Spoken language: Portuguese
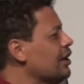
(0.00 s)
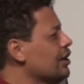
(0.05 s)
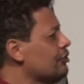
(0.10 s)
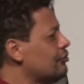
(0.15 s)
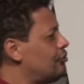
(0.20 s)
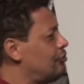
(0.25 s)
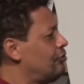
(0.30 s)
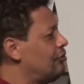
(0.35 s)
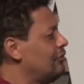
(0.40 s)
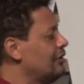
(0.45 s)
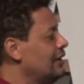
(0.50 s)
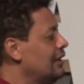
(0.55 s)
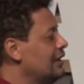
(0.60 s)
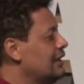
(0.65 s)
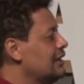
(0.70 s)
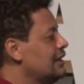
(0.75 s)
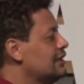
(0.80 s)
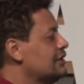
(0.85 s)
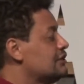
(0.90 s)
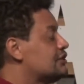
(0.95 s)
marido.
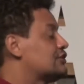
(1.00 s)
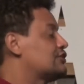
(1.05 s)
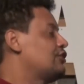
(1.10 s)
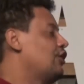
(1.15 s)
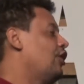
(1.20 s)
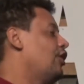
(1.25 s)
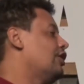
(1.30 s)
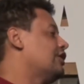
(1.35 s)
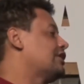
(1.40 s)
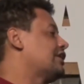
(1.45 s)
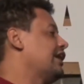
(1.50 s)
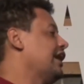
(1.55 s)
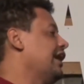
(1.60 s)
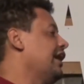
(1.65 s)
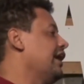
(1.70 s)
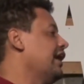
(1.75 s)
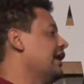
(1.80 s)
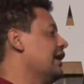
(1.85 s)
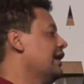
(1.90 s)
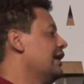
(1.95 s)
Só
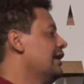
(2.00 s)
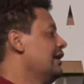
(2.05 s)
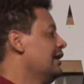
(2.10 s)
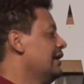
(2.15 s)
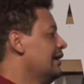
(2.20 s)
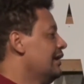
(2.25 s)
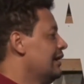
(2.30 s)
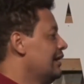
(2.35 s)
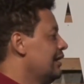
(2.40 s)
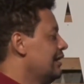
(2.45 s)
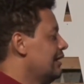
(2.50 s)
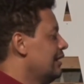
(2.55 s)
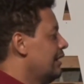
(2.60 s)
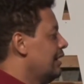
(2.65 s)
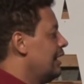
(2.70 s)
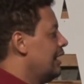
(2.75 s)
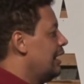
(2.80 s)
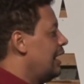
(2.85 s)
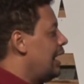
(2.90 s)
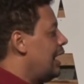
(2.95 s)
que
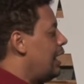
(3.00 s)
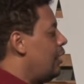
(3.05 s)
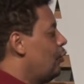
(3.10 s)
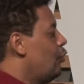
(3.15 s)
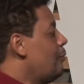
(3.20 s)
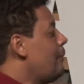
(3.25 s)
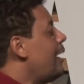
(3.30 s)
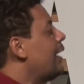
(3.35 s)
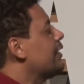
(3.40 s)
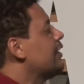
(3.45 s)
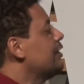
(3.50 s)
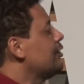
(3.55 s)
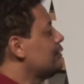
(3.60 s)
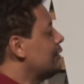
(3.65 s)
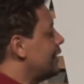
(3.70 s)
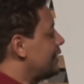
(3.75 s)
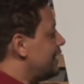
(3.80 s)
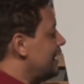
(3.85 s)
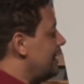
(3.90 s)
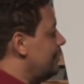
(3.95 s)
o
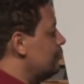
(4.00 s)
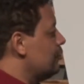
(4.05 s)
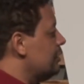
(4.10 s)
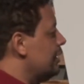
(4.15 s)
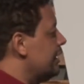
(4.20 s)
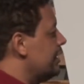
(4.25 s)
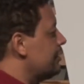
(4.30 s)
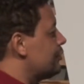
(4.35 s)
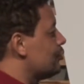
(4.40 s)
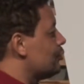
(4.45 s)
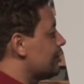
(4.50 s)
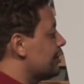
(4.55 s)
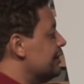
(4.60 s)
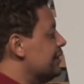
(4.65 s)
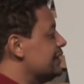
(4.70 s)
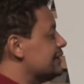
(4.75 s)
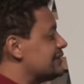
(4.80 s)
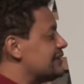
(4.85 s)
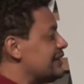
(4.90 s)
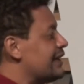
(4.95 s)
marido daquela mulher,
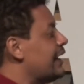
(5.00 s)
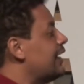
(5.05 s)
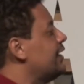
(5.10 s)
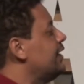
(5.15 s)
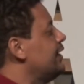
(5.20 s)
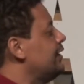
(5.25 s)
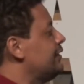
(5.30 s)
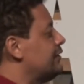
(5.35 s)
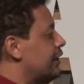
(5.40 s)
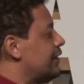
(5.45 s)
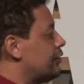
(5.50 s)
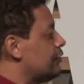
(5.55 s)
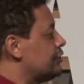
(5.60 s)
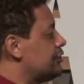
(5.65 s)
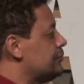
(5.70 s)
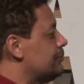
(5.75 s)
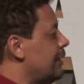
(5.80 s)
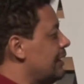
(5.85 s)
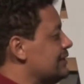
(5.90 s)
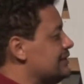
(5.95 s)
Urias, era
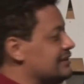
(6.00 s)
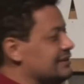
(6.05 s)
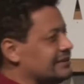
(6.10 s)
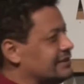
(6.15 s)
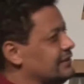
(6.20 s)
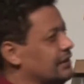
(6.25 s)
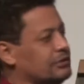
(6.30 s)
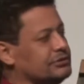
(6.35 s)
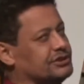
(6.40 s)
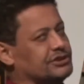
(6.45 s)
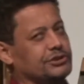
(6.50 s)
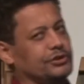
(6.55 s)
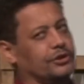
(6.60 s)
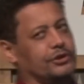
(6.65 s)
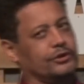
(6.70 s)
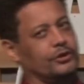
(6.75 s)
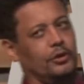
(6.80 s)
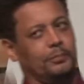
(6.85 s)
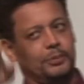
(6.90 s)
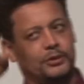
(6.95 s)
íntegro demais e disse: Não,
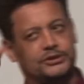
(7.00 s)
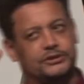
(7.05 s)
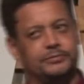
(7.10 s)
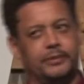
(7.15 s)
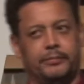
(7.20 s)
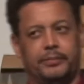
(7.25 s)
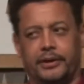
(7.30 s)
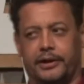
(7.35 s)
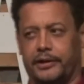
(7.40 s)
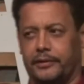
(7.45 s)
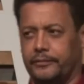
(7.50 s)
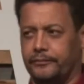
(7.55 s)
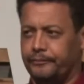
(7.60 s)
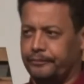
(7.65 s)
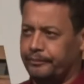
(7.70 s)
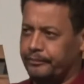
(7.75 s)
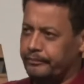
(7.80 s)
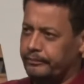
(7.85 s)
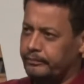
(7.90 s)
senhor, eu não posso beber.